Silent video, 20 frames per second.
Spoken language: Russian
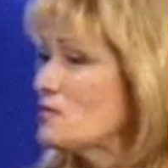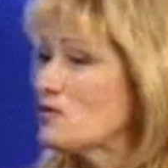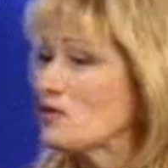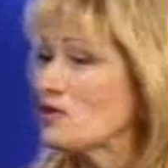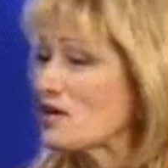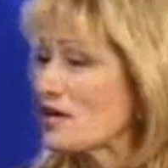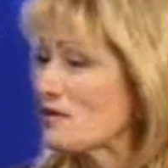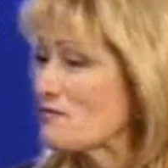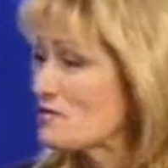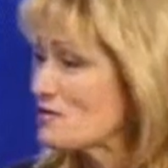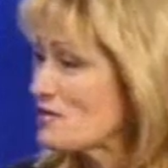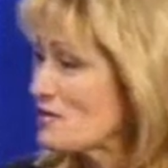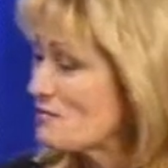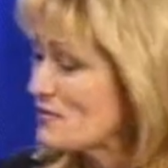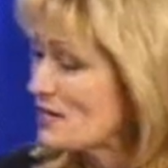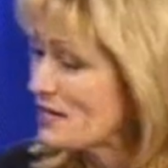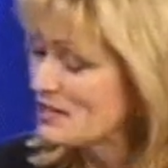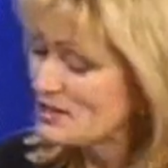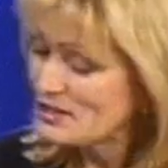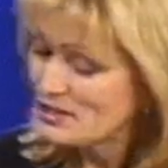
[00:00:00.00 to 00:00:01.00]
много работали
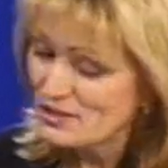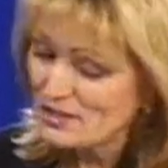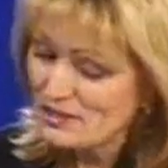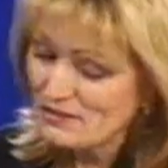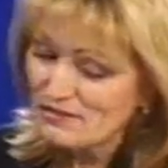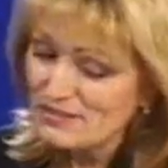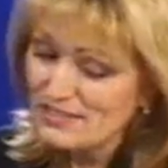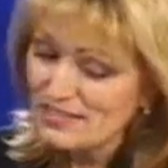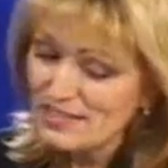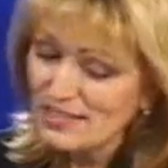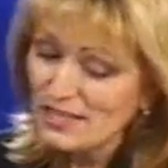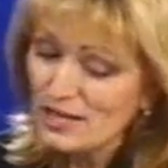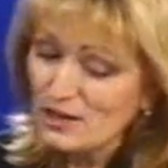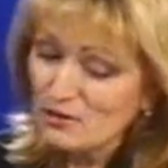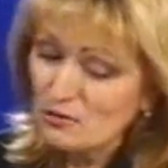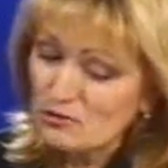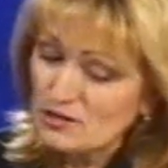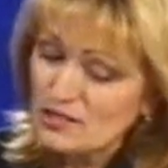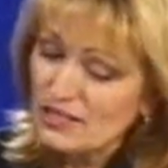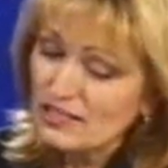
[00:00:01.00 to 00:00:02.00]
практически все,
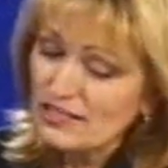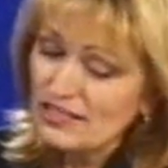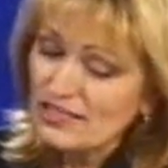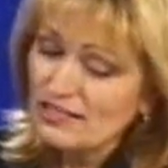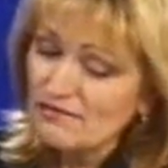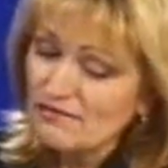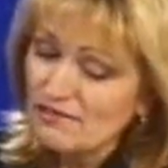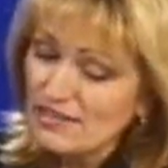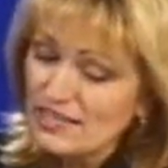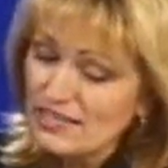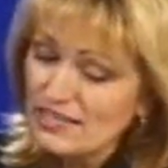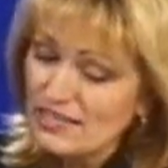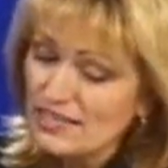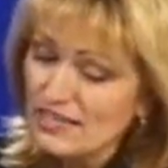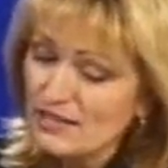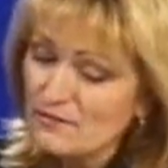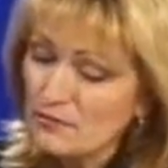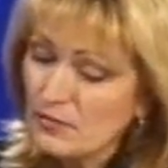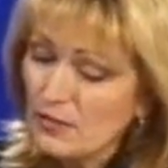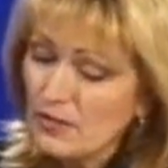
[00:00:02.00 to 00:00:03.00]
то есть это
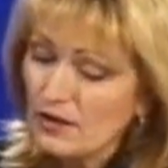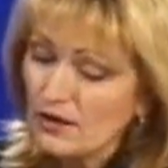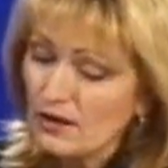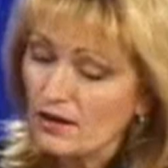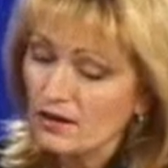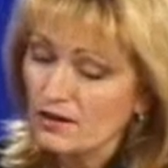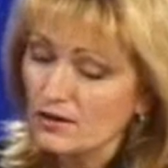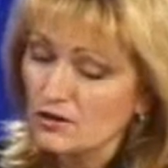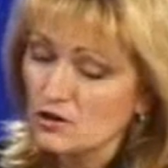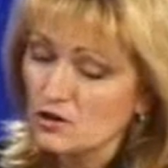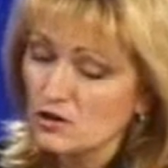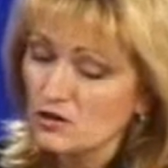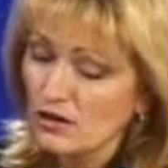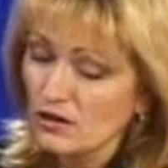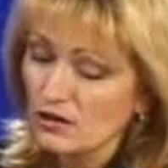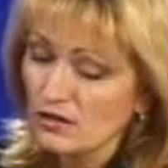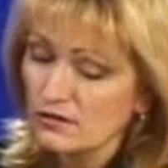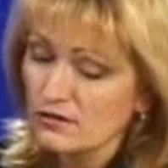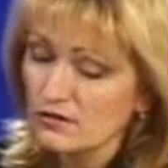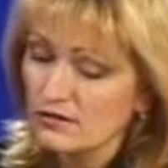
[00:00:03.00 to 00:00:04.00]
явление э,
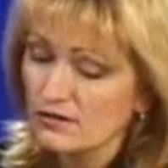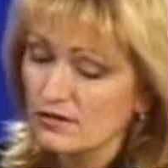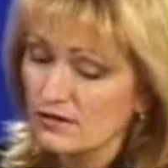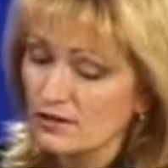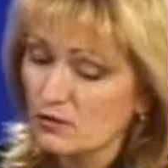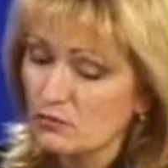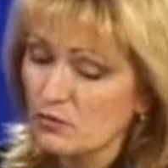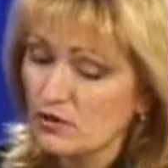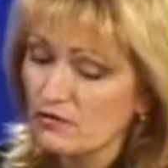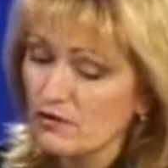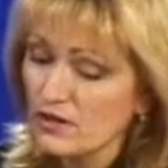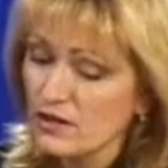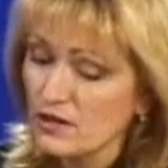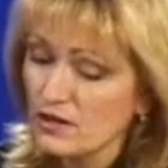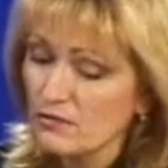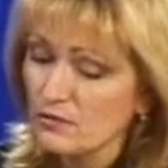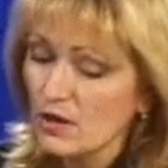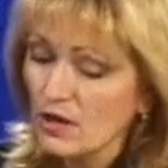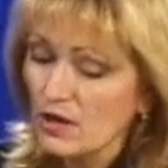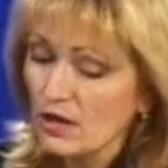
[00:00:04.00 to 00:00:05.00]
считалось э,
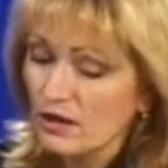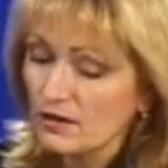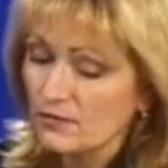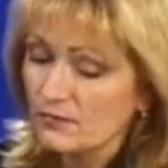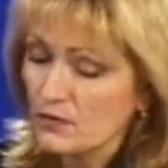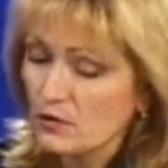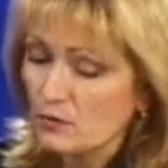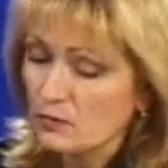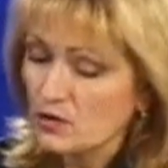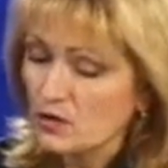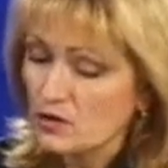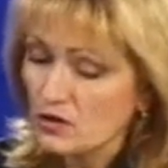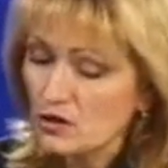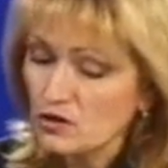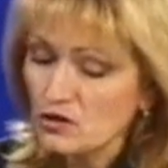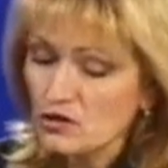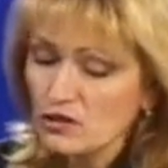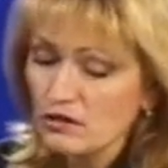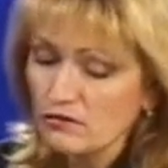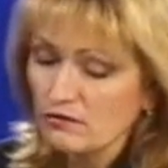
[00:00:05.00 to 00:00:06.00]
проявлением
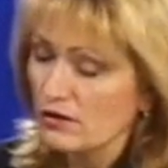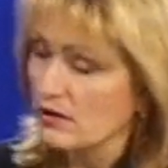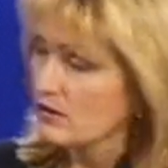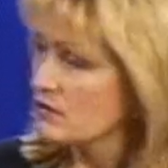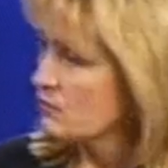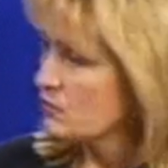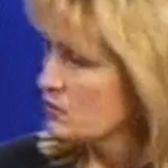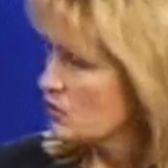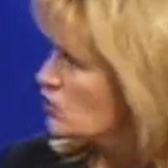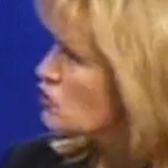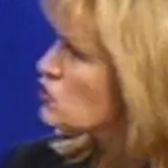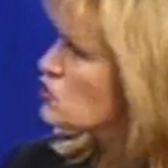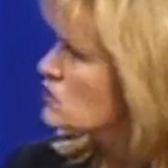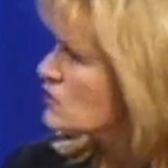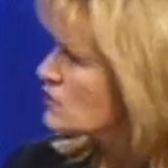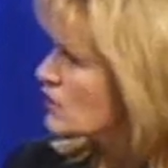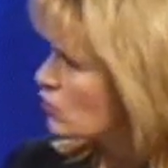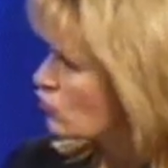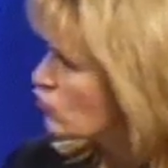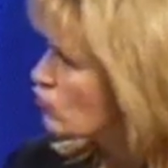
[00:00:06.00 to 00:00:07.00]
психического, психически
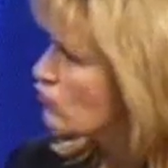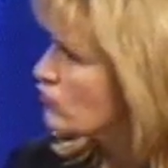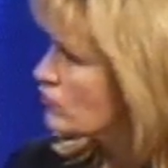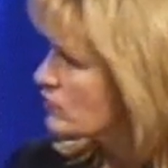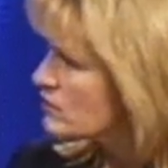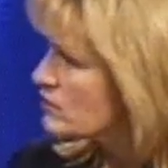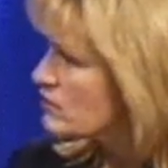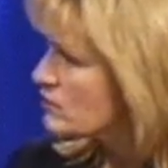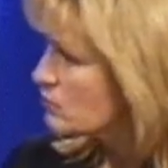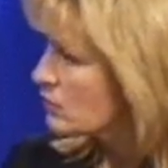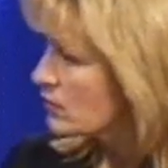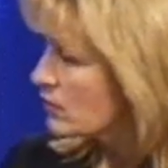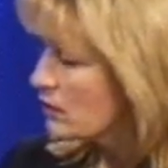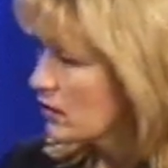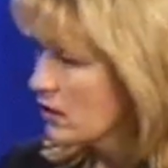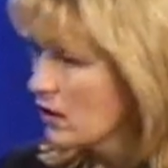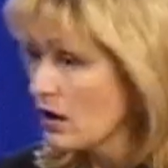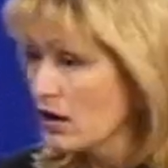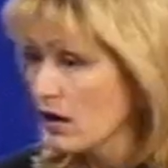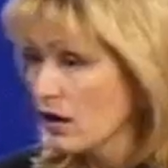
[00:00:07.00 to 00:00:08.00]
здорового типа.
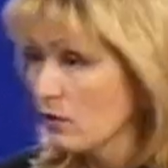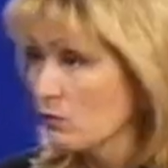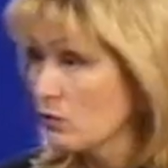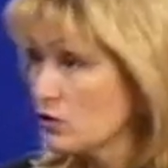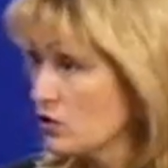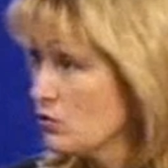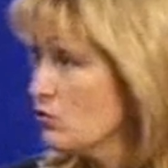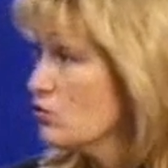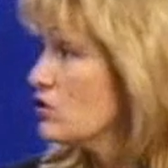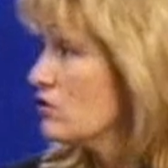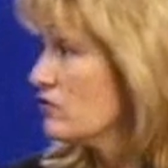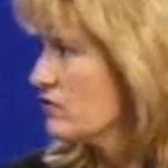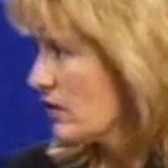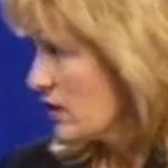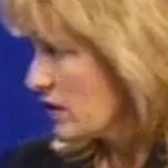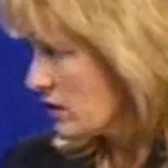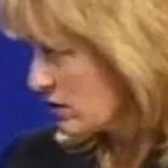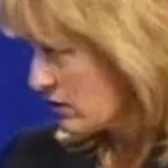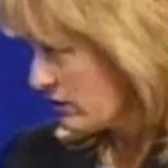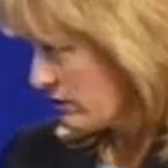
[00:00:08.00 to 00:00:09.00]
Почему же в
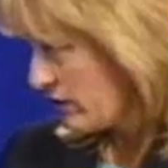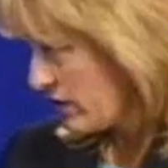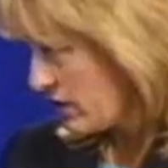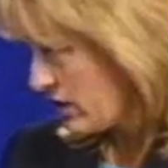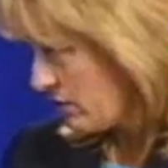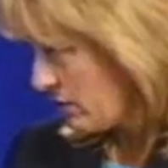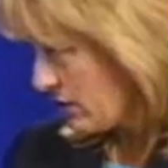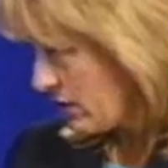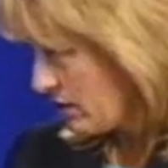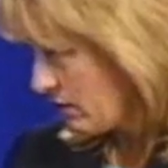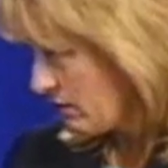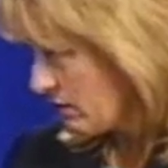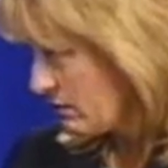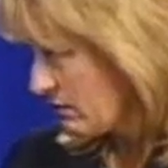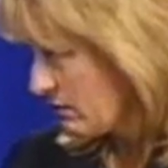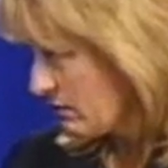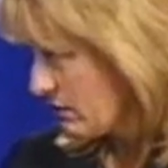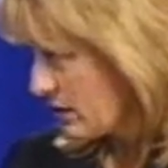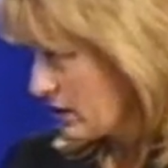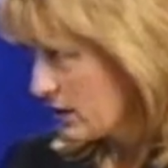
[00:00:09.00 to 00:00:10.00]
наше время,
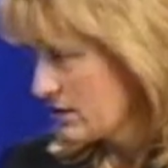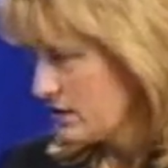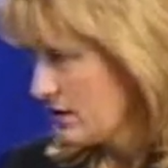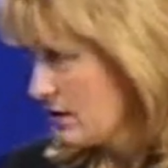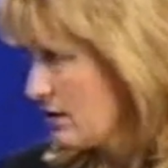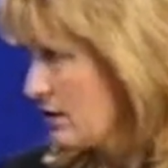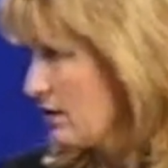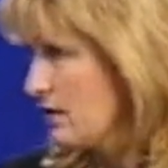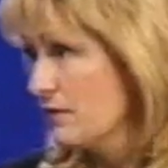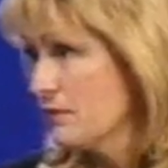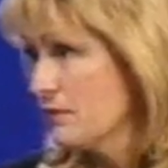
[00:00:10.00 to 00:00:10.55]
хотя